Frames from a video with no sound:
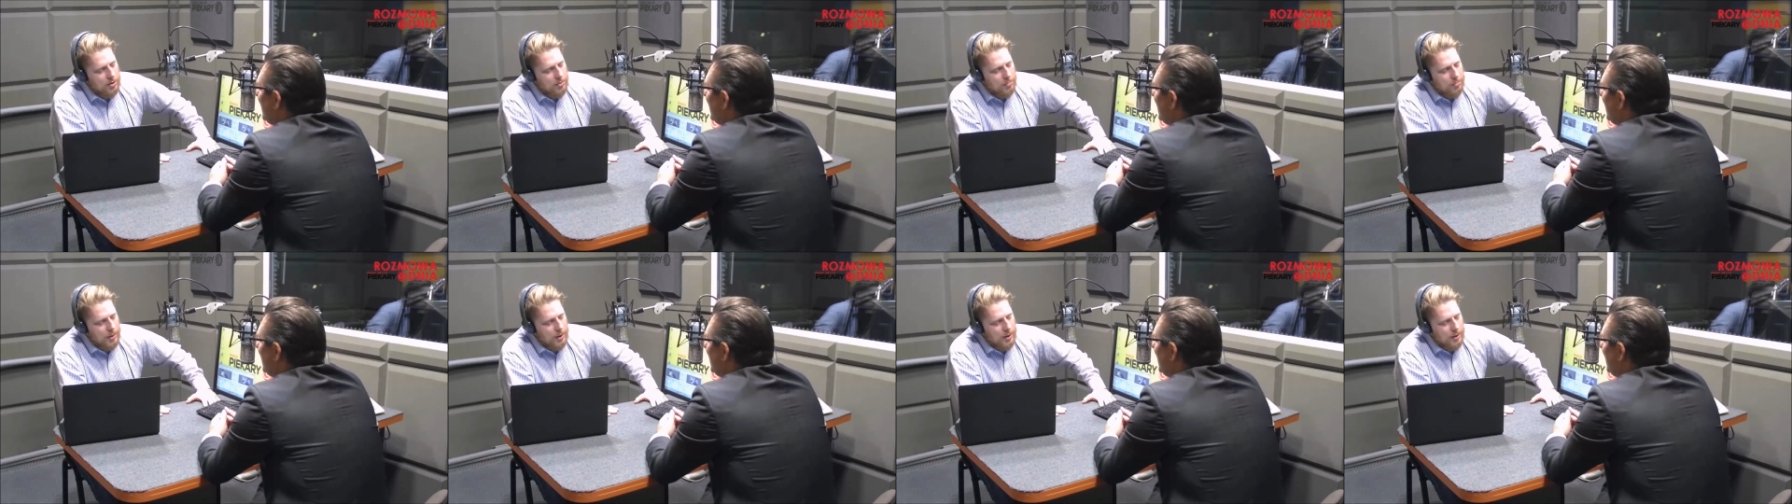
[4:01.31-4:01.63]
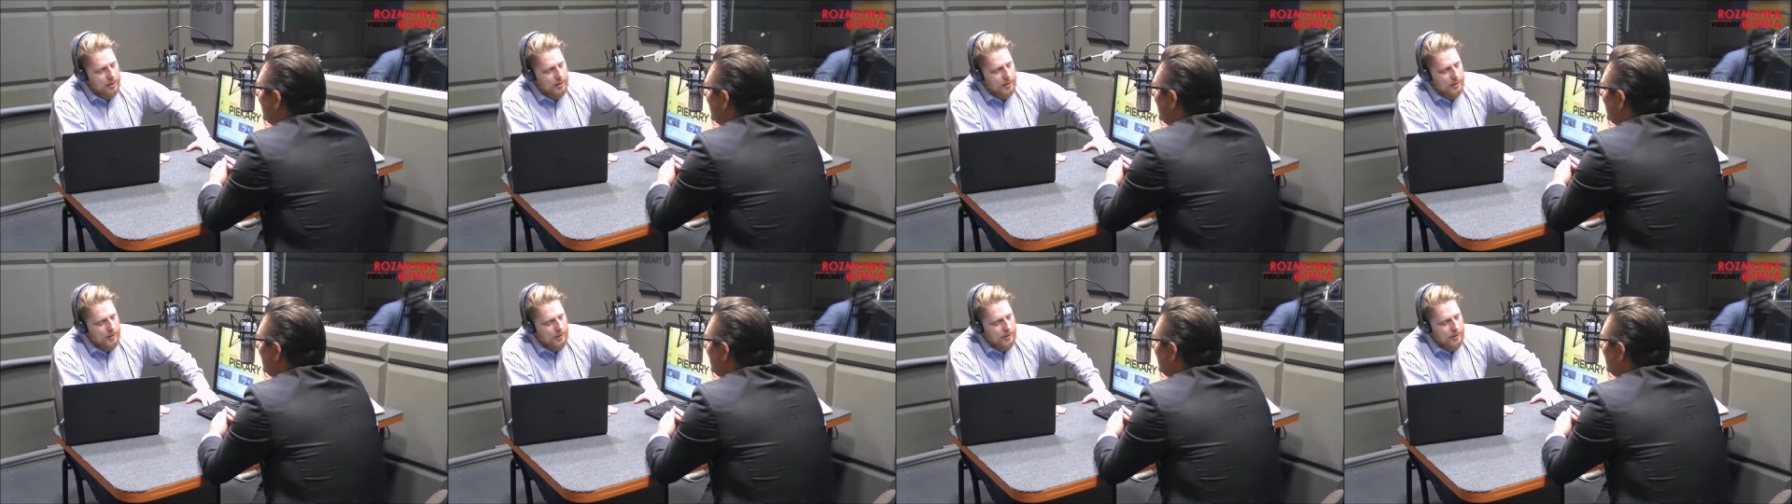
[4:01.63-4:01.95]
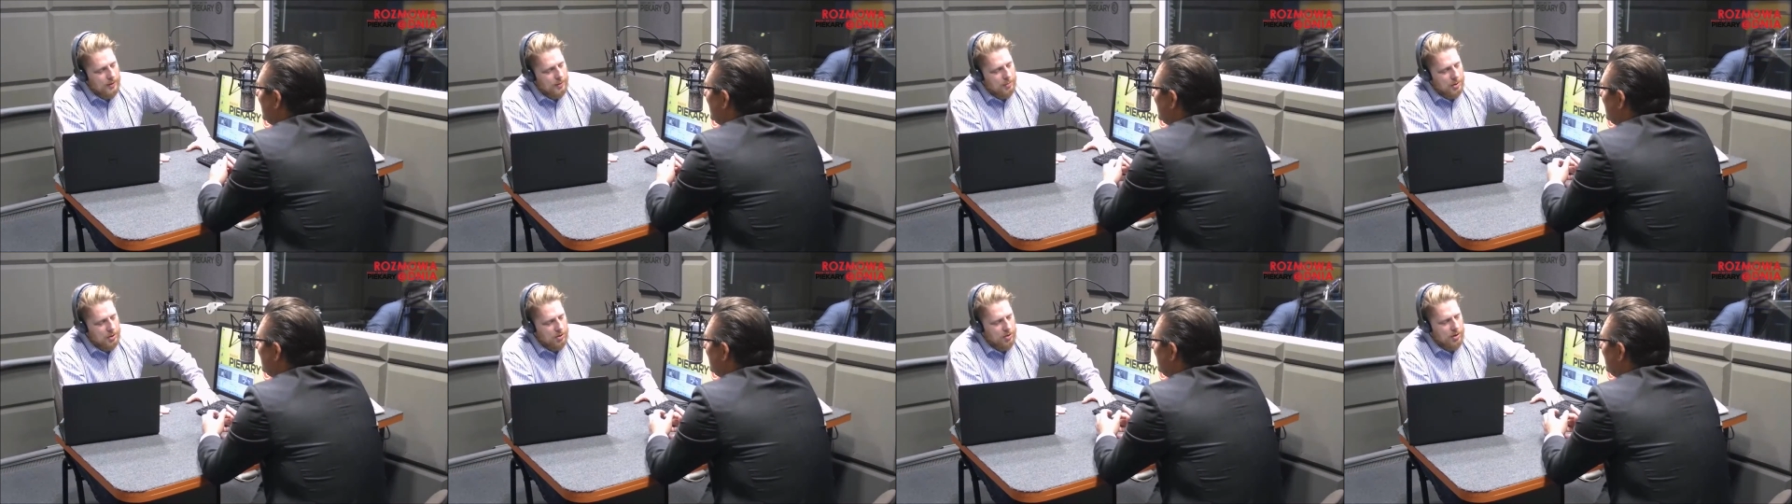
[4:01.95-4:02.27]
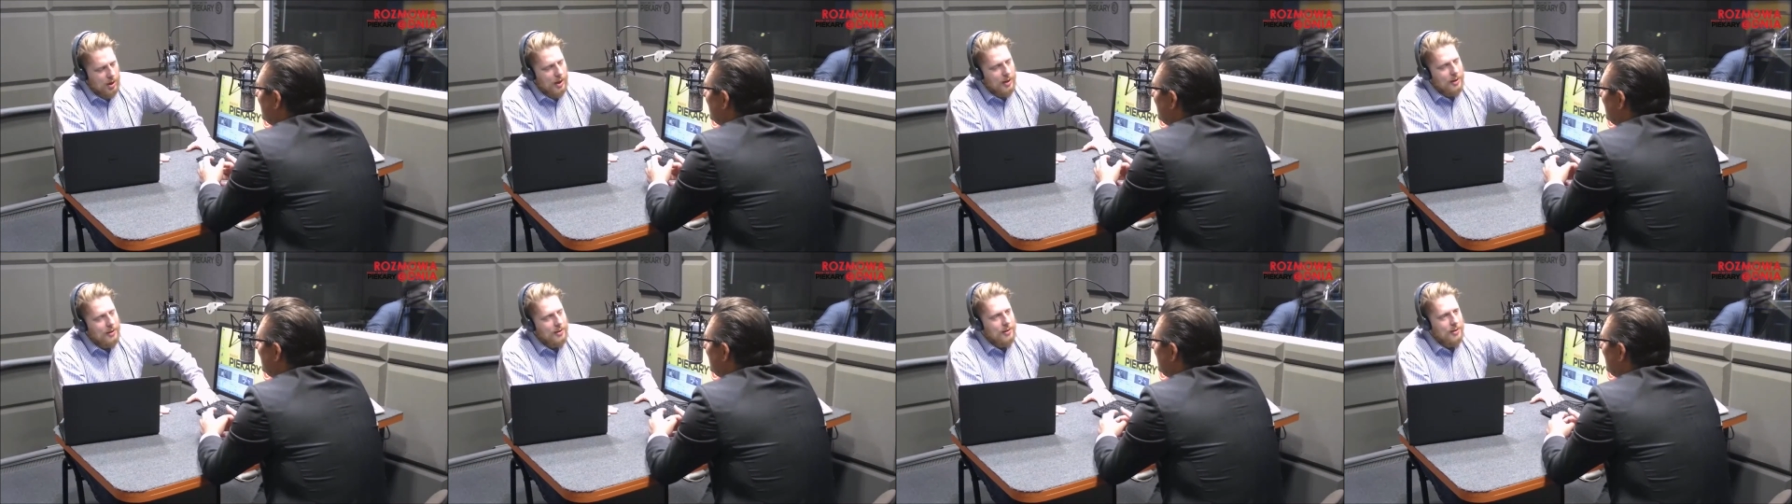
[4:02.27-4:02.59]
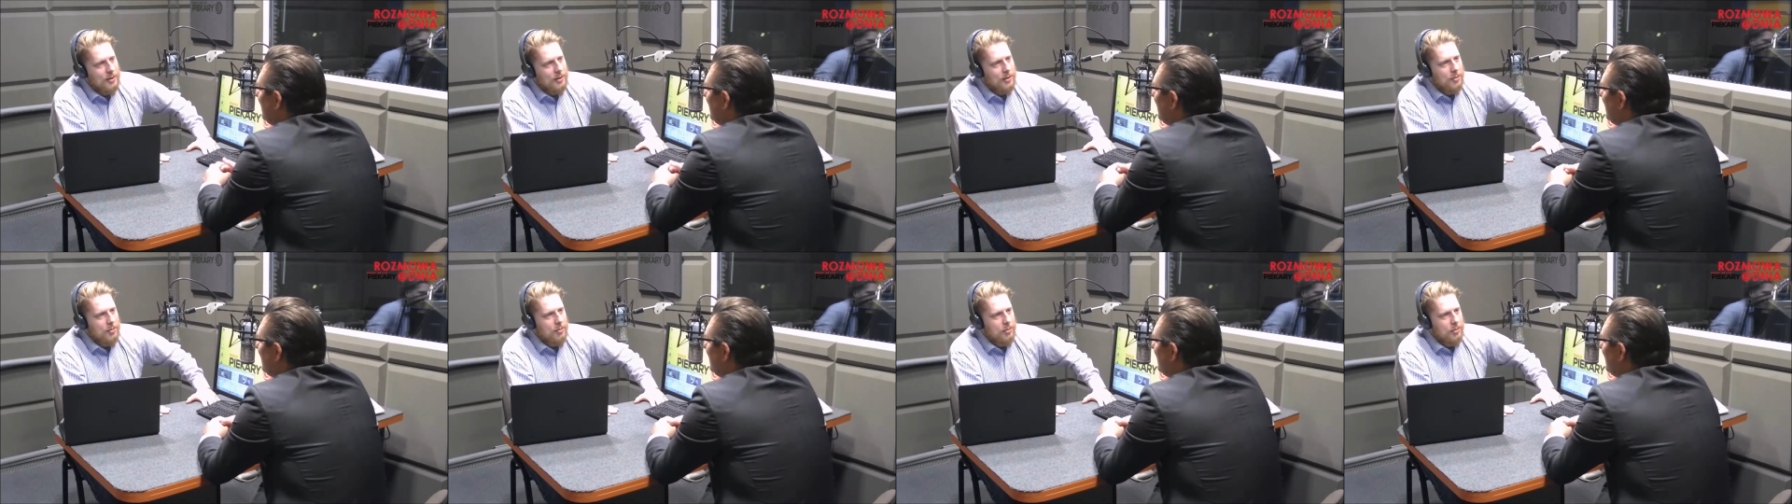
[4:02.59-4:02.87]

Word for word: że pańscy mieszkańcy,